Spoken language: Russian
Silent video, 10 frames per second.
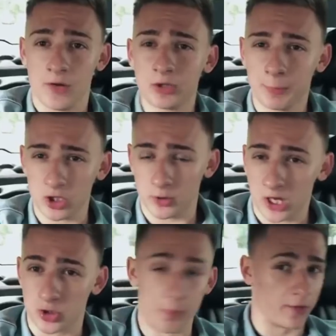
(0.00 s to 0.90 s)
И вот и подошел к
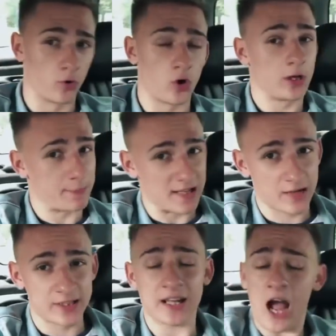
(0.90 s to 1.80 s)
концу первый урок
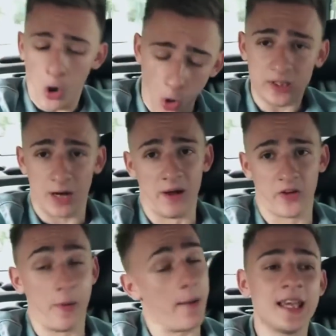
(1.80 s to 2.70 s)
испанского языка от
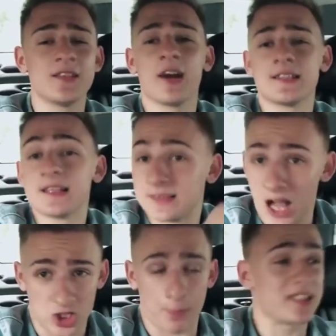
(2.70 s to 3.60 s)
Романов Баб. Если вы хотите
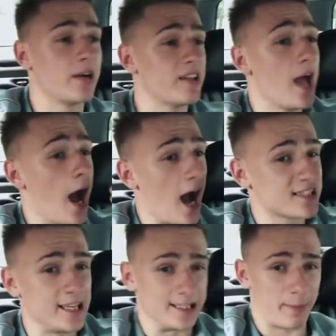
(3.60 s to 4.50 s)
дальше познавать
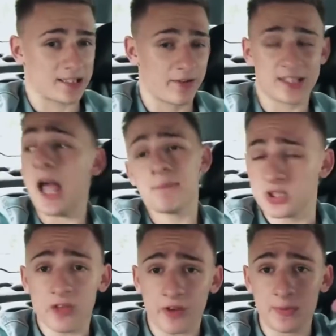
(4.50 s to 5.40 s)
азы испанского языка,
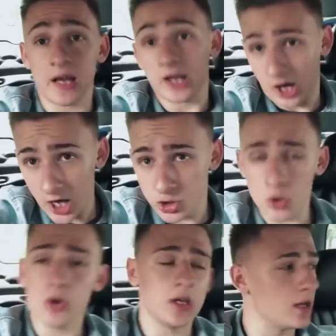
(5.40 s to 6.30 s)
пишите в комментарии
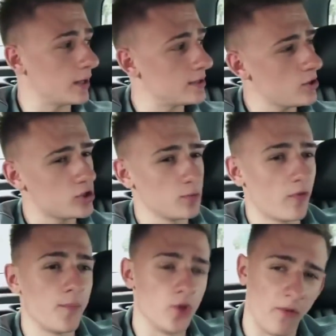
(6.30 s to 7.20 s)
«хочу», и я надеюсь, сниму
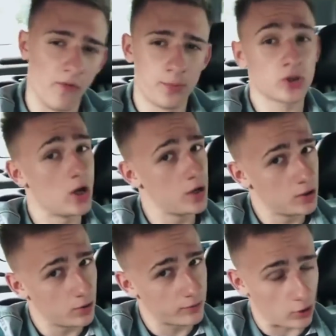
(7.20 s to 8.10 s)
вам новый выпуск
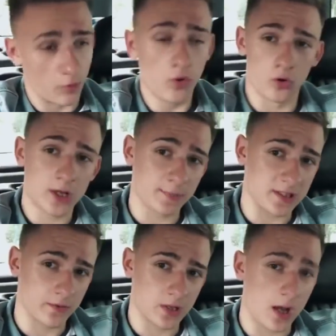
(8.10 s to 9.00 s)
второго урока
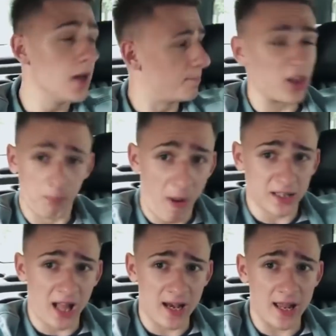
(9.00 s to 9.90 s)
испанского языка. Поэтому
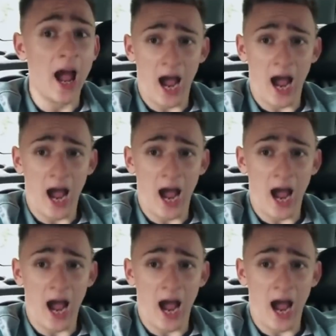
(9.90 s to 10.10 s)
погнали!